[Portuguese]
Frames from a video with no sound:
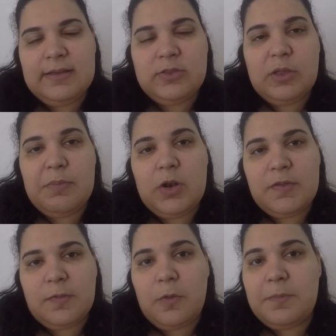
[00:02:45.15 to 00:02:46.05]
Então é
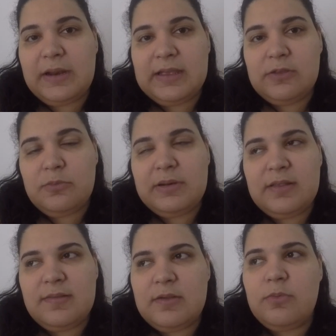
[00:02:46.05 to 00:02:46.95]
melhor você comprar aqui no
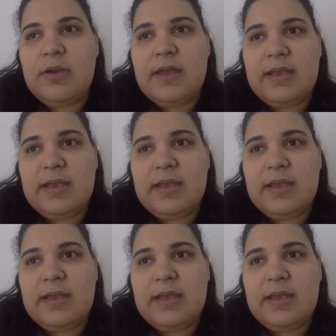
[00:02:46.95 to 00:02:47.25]
Brasil,